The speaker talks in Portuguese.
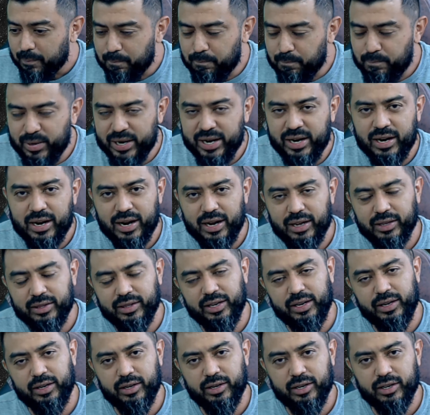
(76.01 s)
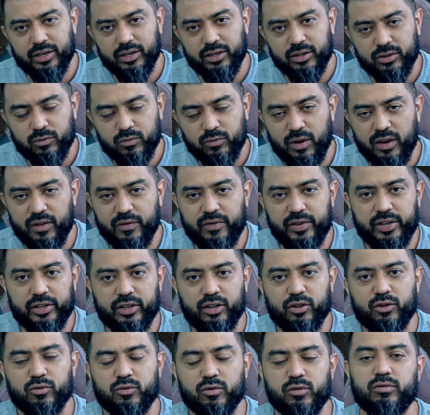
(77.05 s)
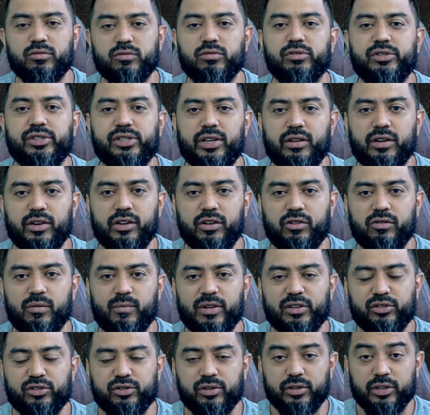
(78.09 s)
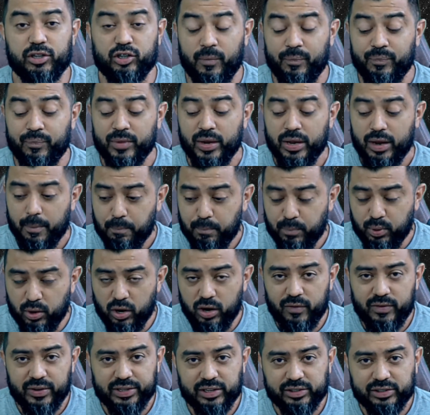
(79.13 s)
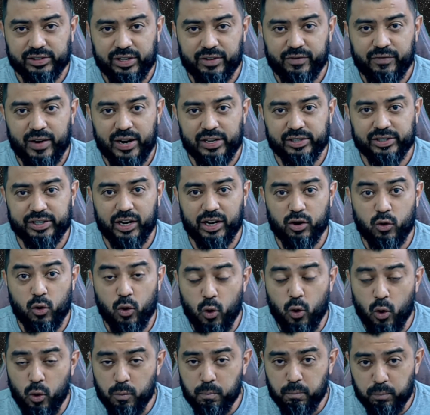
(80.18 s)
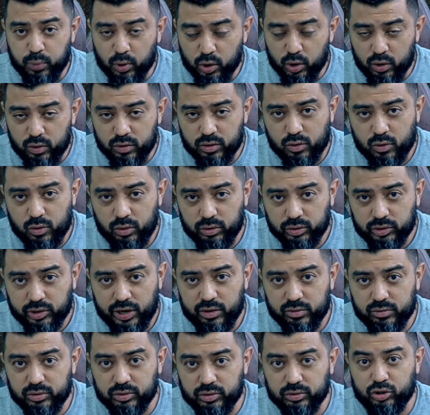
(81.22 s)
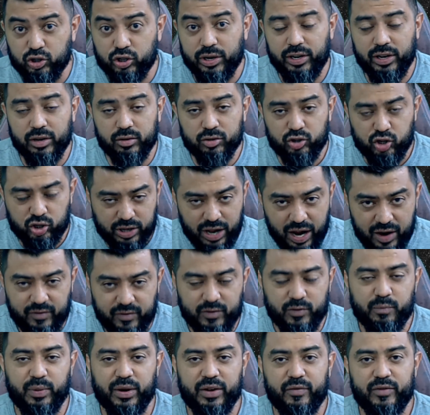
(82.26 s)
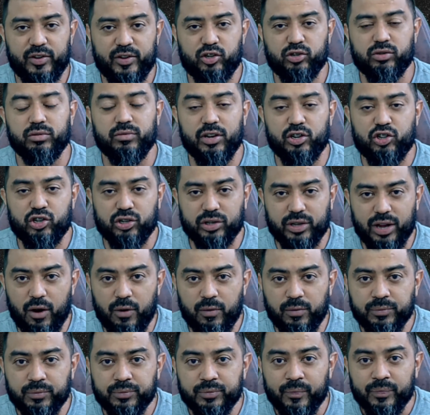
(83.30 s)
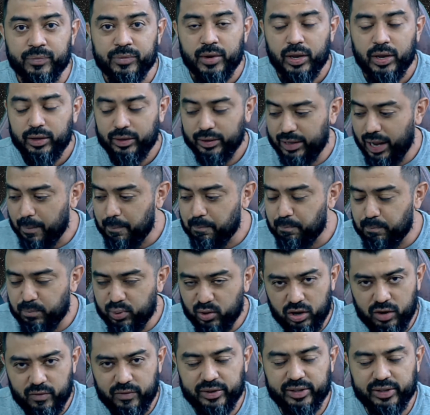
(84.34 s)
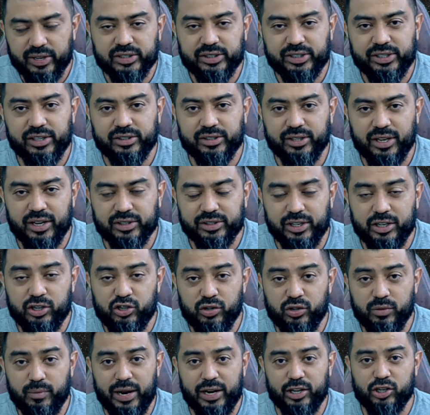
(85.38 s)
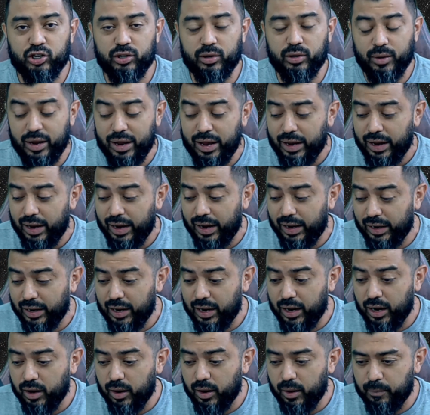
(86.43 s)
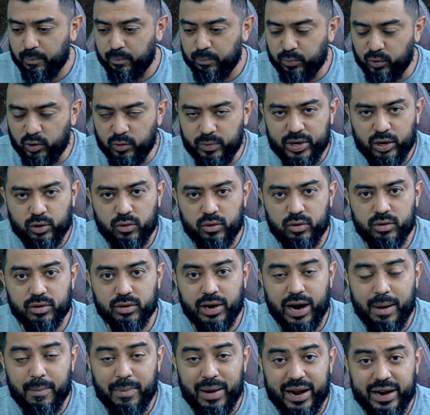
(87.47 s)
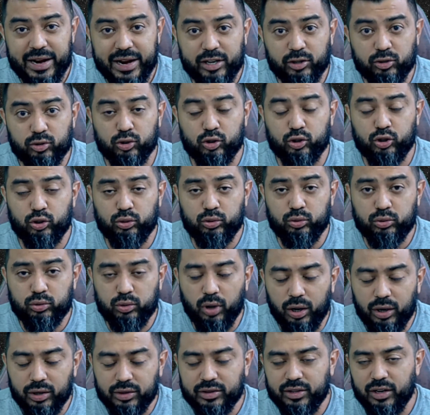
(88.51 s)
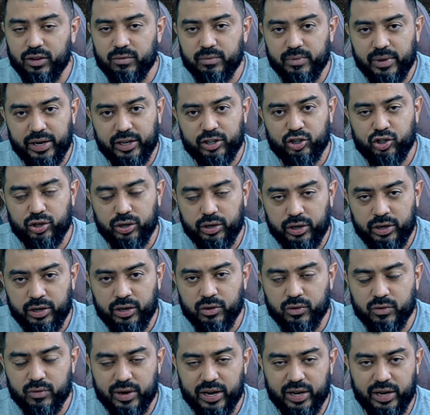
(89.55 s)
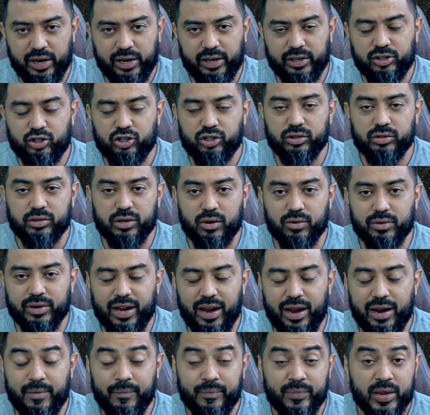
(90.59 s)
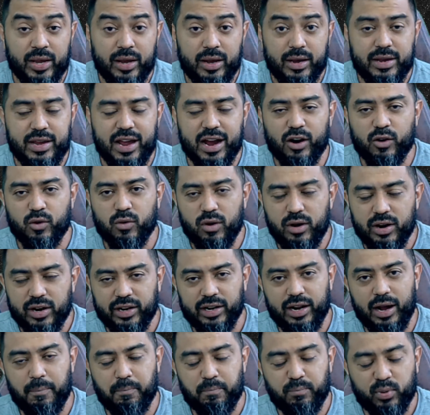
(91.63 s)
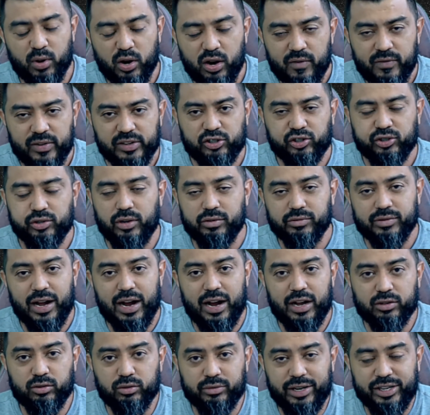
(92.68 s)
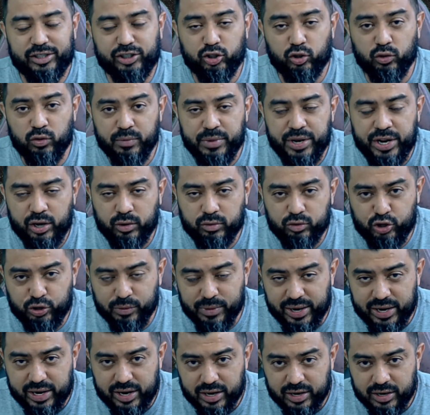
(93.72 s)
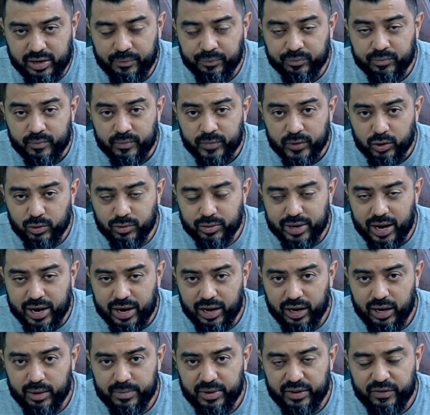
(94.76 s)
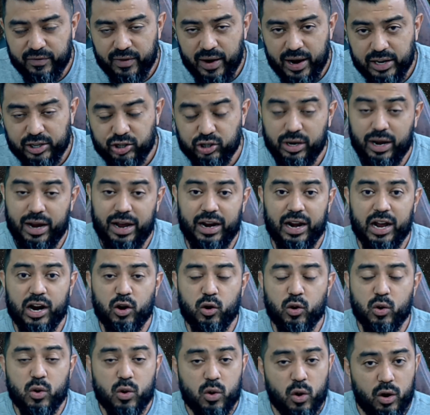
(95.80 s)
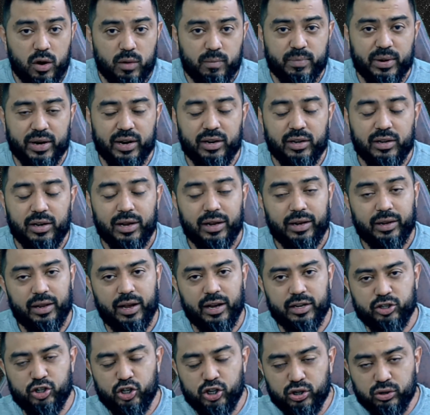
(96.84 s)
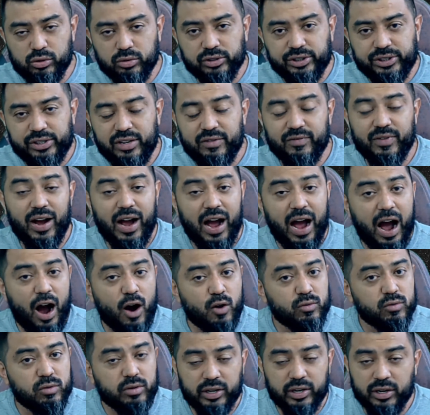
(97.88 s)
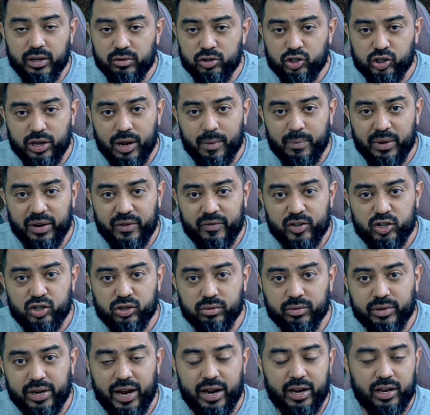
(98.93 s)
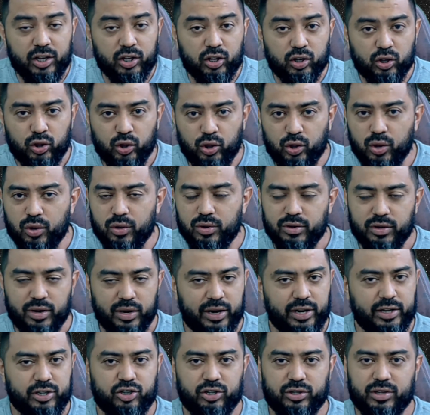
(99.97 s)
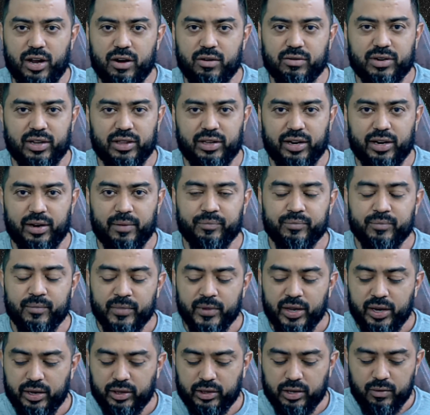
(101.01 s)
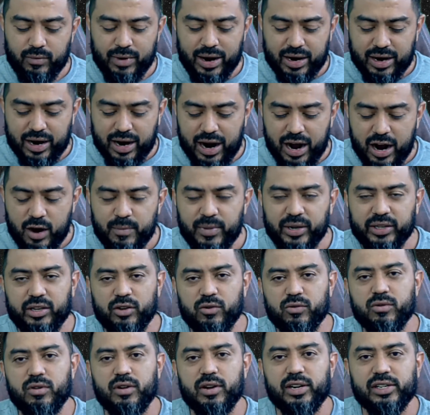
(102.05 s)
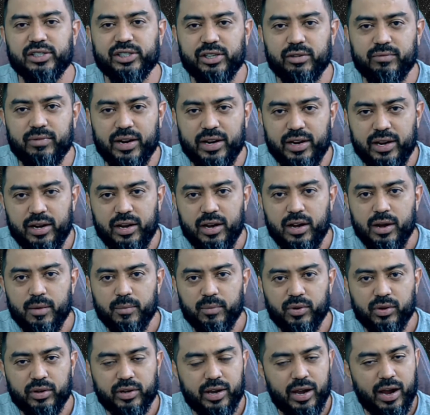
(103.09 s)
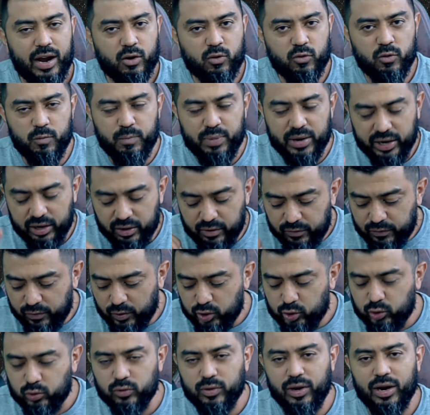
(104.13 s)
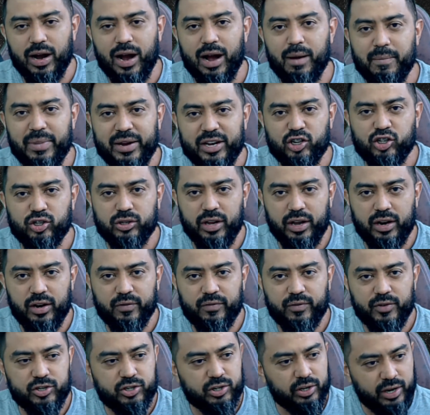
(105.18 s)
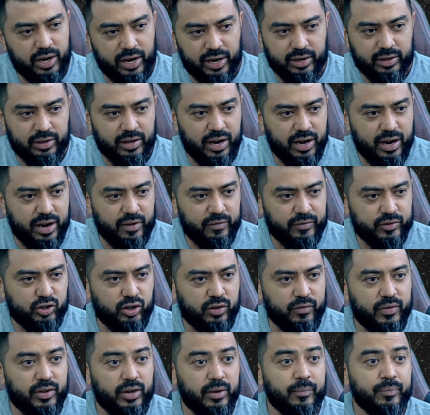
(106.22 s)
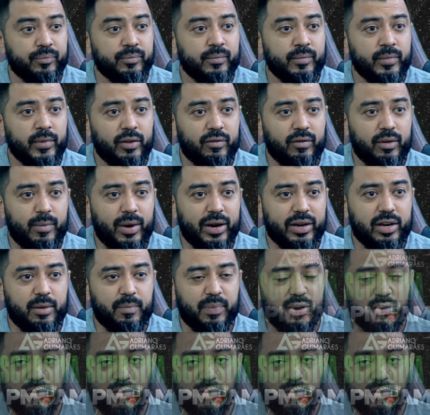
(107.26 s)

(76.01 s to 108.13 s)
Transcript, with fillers: brincadeira com a vida do concurseiro aqui no Amazonas. Prova da Cefaz, ela cobrou conteúdos que não estavam previstos no edital. Na prova da Ciência, recentemente, ela publicou gabaritos totalmente incoerentes, tá ok? E agora, na prova de soldado, nesse domingo de manhã, o que, é que ela me faz? Ela cobra na discursiva algo que não está previsto que no edital, galera. Então acalma teu coração aí, porque a culpa não foi tua, a besteira foi de quem? Da FGV. Vamos aqui